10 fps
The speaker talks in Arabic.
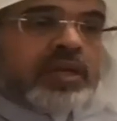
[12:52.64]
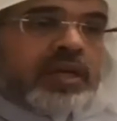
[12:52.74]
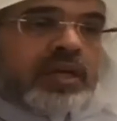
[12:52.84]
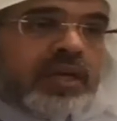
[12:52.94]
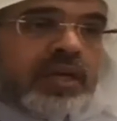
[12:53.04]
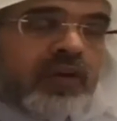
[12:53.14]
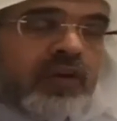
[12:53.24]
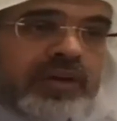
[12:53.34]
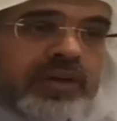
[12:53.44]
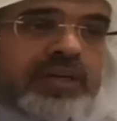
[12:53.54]
آه،
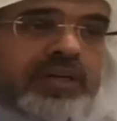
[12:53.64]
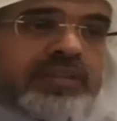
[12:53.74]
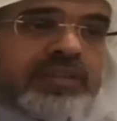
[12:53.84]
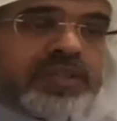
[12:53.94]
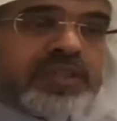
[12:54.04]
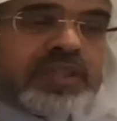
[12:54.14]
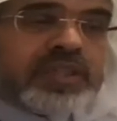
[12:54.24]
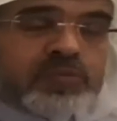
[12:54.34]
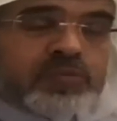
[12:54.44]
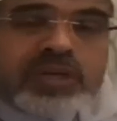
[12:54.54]
او في قرارة نفسه ان
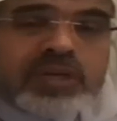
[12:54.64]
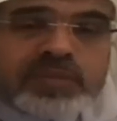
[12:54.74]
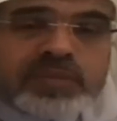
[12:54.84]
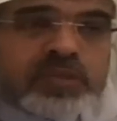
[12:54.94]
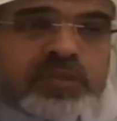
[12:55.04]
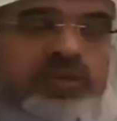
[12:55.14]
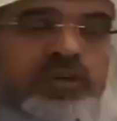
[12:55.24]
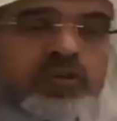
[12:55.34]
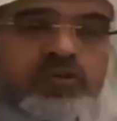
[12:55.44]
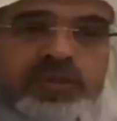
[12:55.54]
امواله
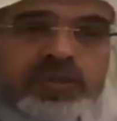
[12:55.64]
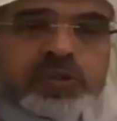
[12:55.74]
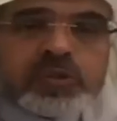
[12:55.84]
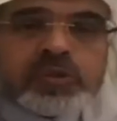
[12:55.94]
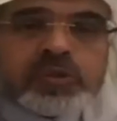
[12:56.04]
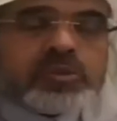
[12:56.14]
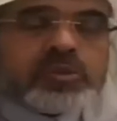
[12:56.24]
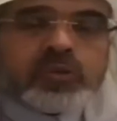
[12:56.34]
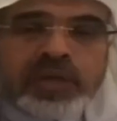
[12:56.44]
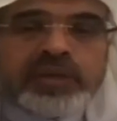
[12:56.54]
منهوبه وهو مسروق
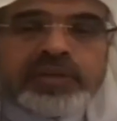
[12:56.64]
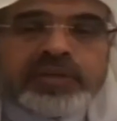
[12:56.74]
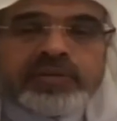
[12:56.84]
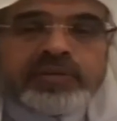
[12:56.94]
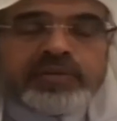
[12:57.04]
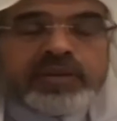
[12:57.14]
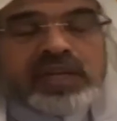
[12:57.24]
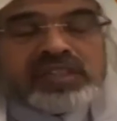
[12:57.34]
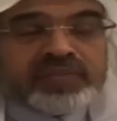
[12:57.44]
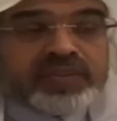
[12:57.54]
وهو ضحيه
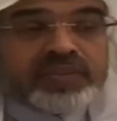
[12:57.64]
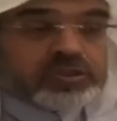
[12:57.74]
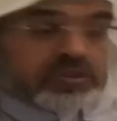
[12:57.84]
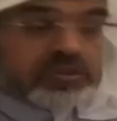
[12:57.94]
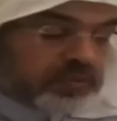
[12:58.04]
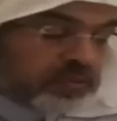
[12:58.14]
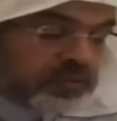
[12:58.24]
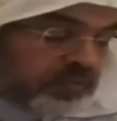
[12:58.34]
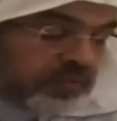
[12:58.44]
للاسف هذا الشعور مو موجود